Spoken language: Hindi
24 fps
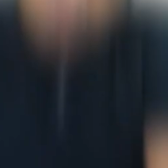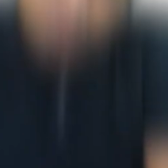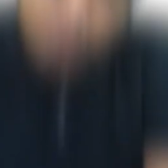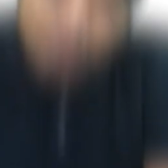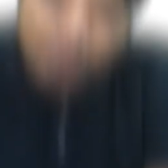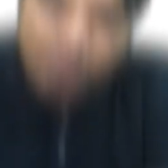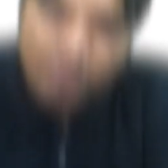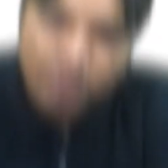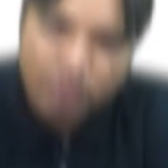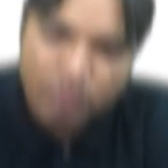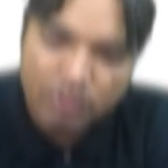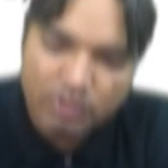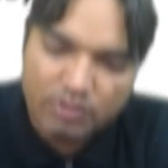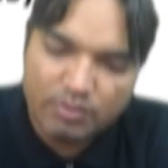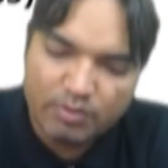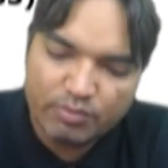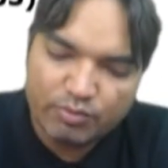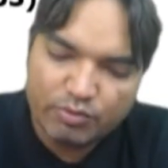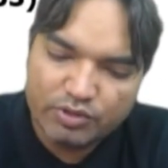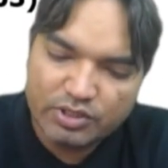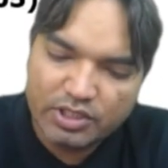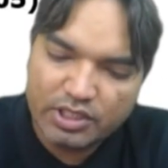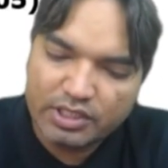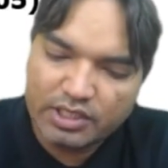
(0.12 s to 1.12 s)
बच्चों से
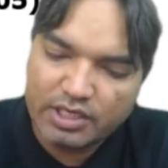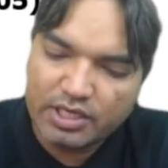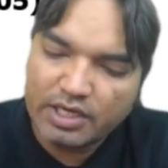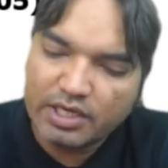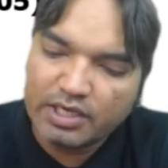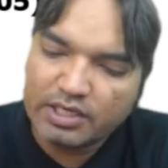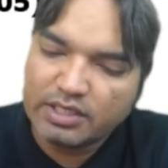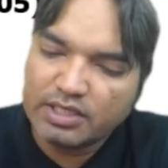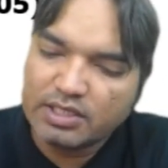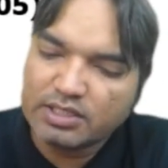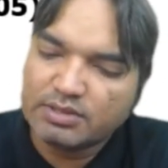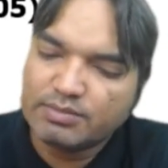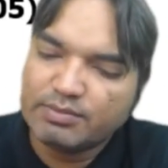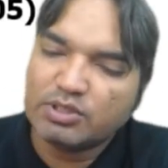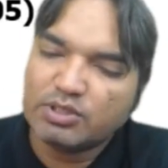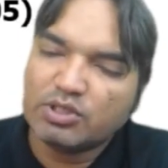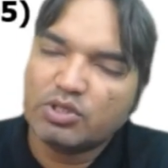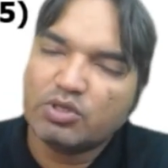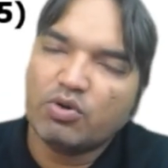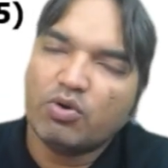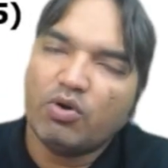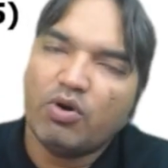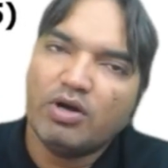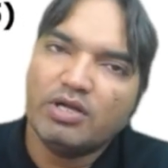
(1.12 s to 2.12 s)
पूछा गया है कि इसमें से
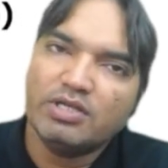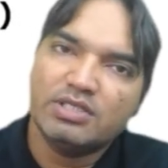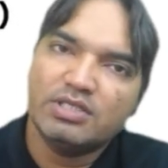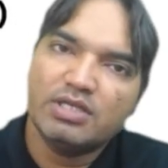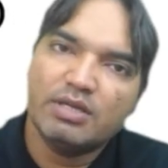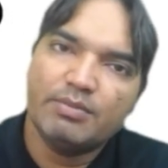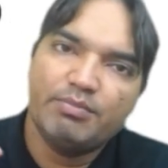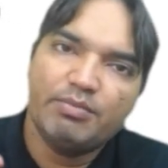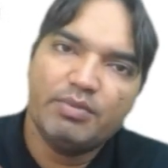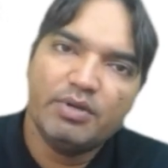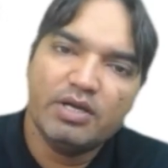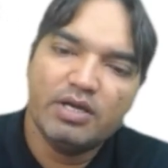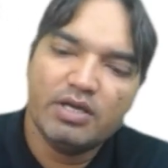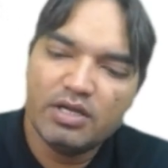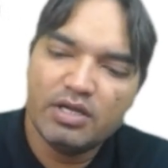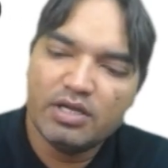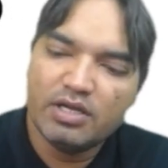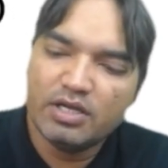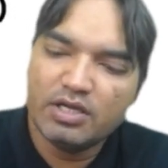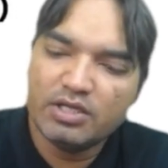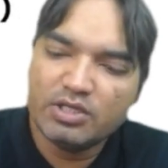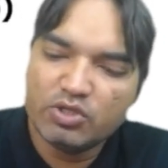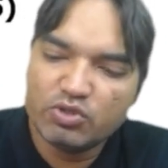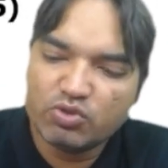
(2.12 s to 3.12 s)
कौन सा पेयर
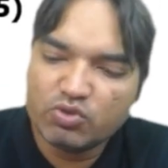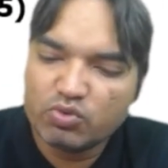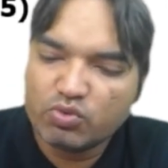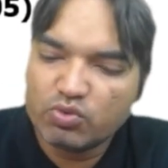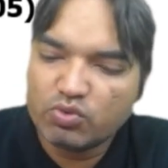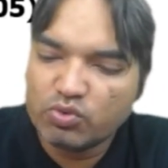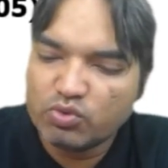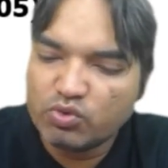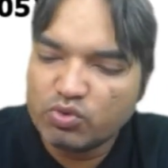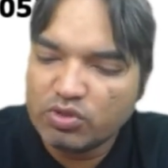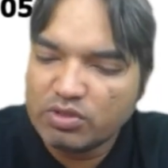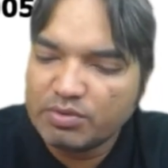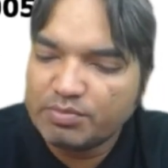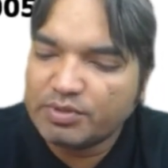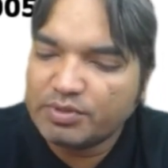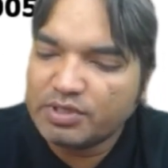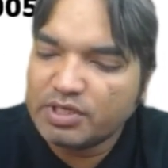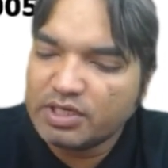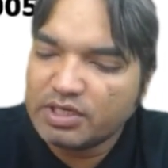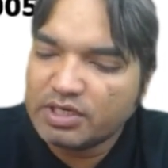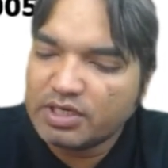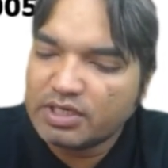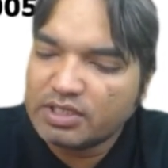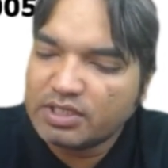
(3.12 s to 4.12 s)
है जिस जो
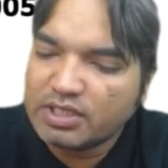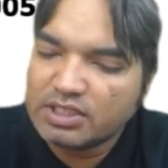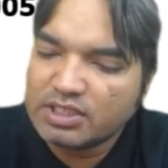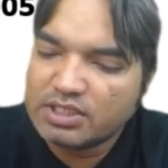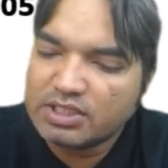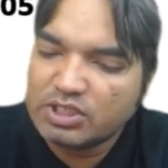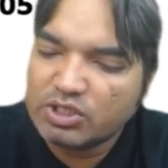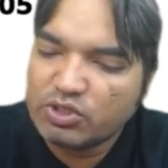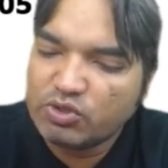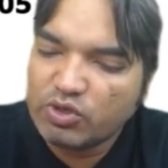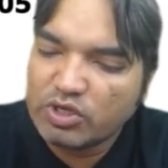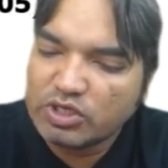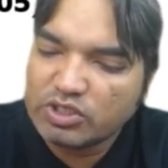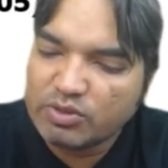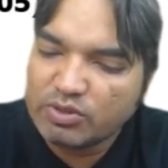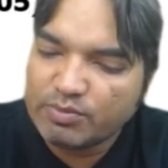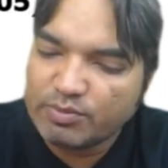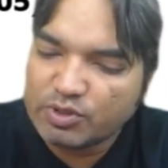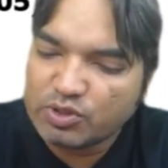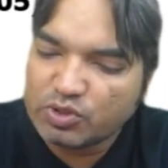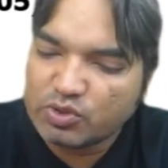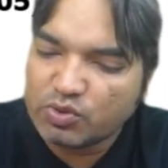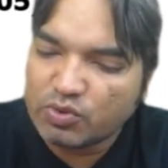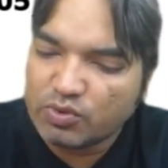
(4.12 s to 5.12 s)
रिप्रेजेंट करता है स्टीरियो
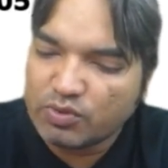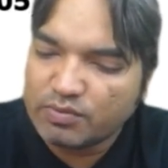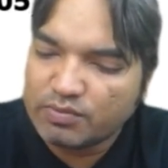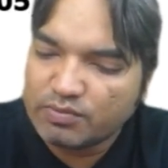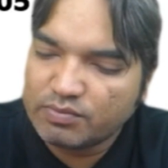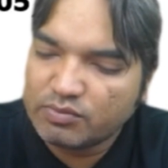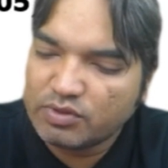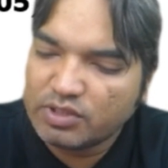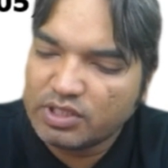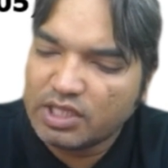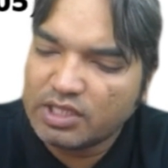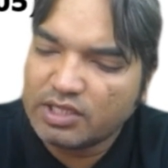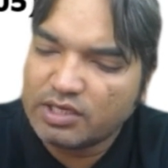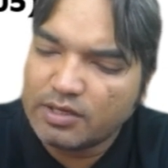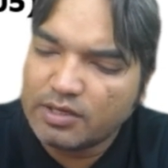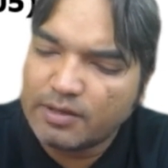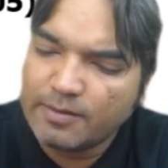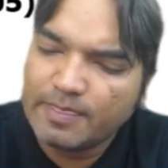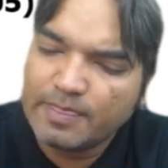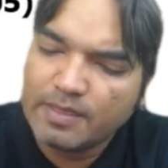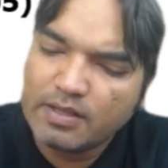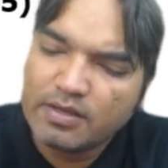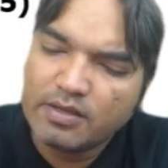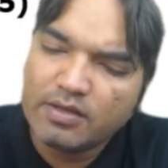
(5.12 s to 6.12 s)
आइसोमर्स को ध्यान देना
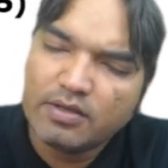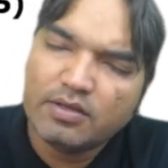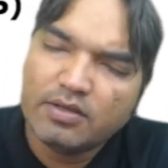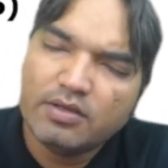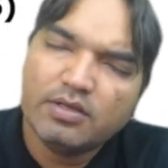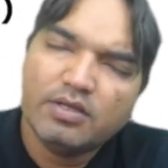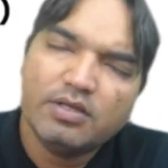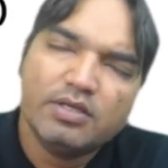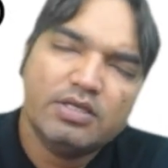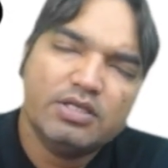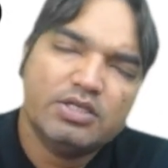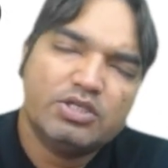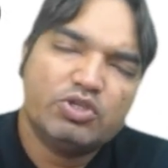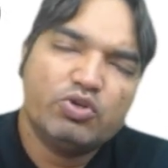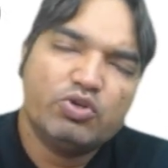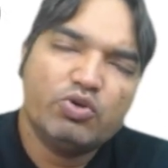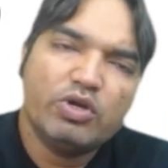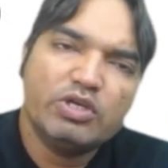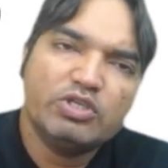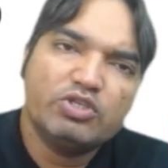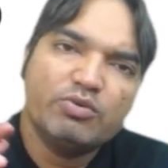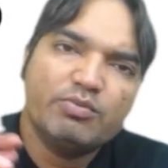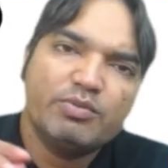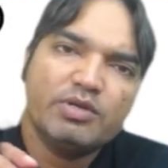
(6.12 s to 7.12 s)
स्टीरियो
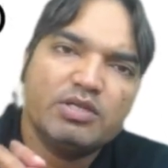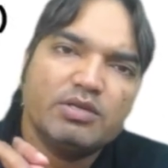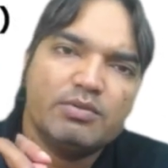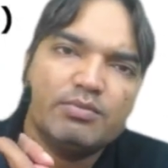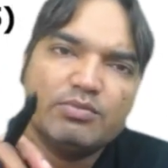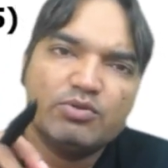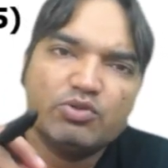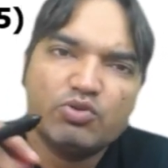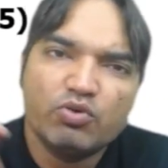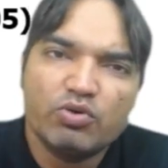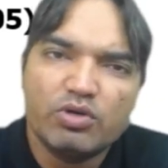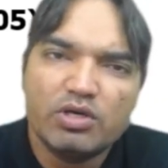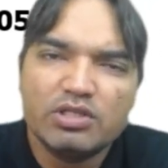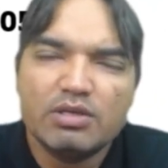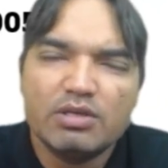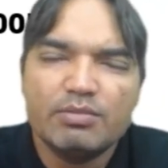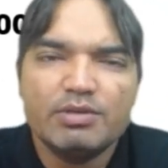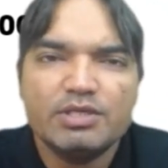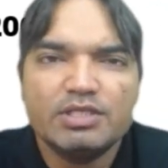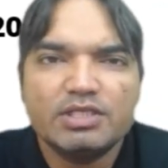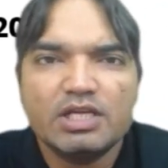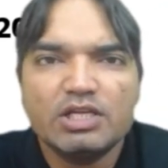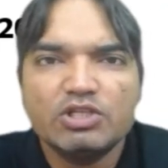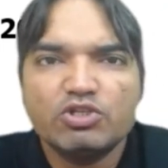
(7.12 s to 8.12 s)
आइसोमरिज्म शो करता है
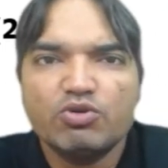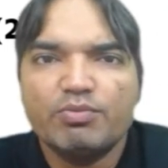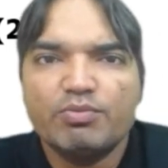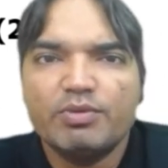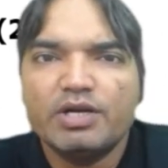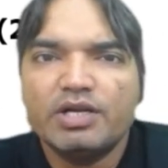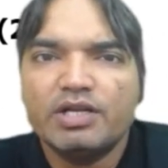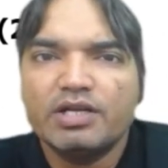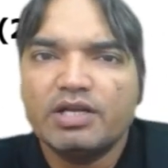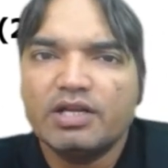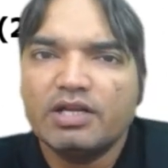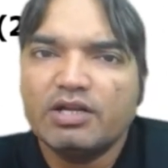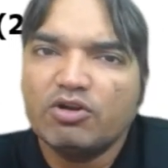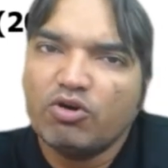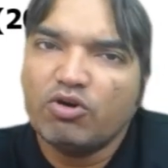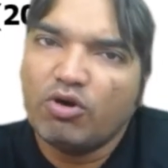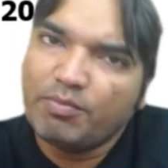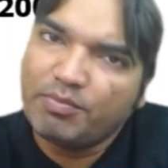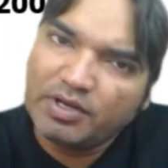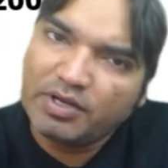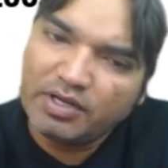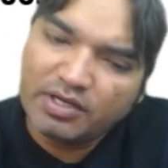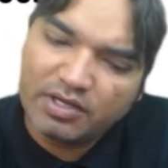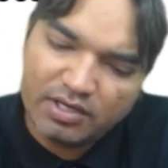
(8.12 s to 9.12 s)
बेसिकली जोमेटिकल एंड
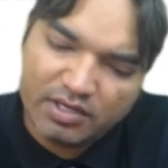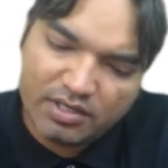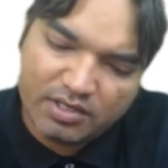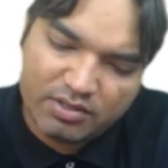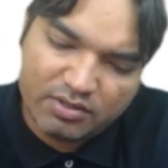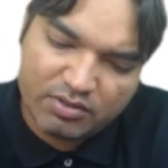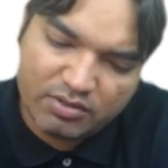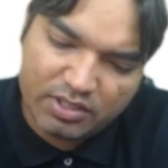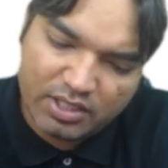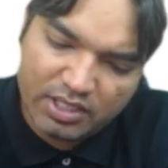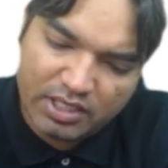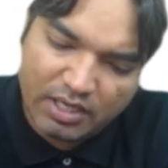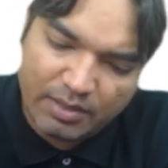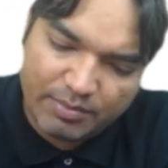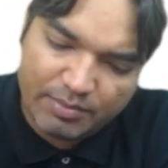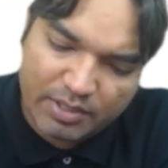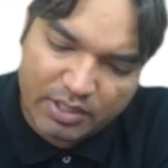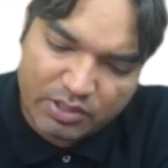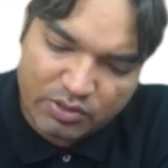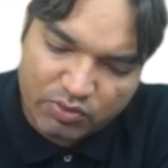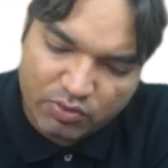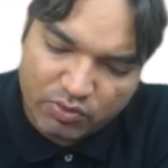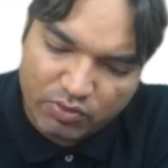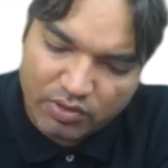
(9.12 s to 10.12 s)
ऑप्टिकल यानी आपका
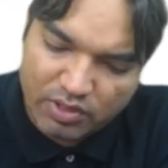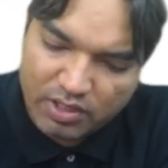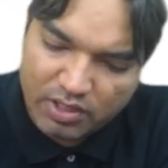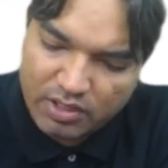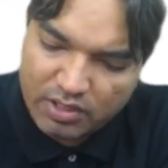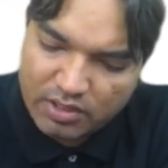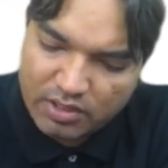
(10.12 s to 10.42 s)
जो होगा